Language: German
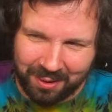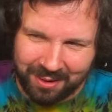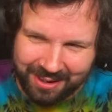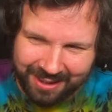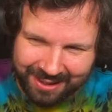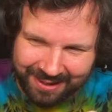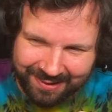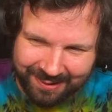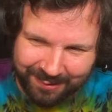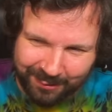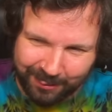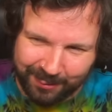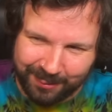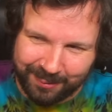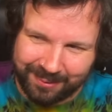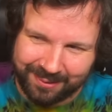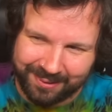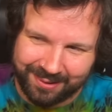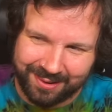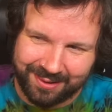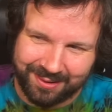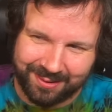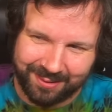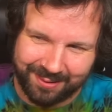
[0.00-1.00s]
nicht so
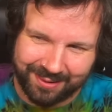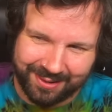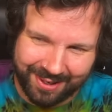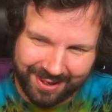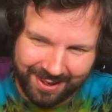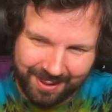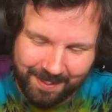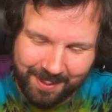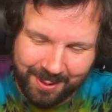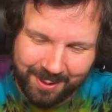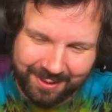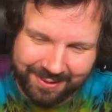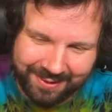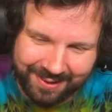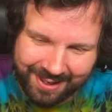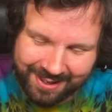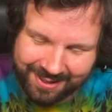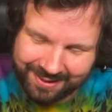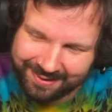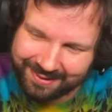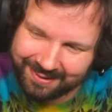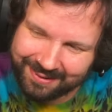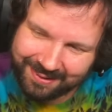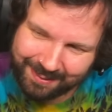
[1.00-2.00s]
ungesund, kann immer noch sein,
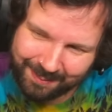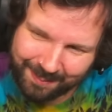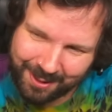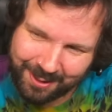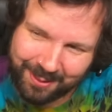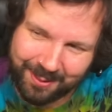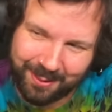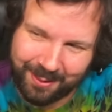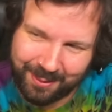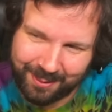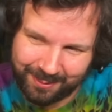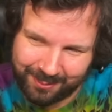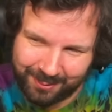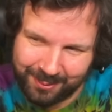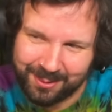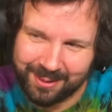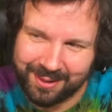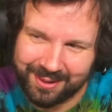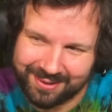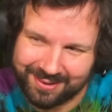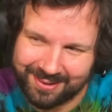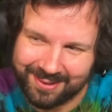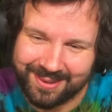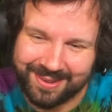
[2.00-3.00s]
dass es immer noch
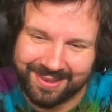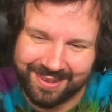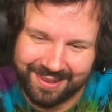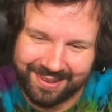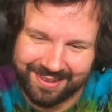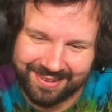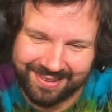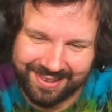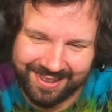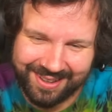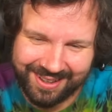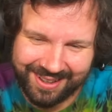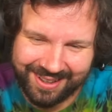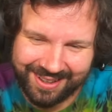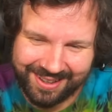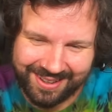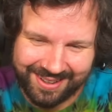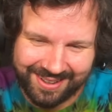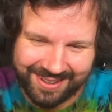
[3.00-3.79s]
ungesund ist, ne?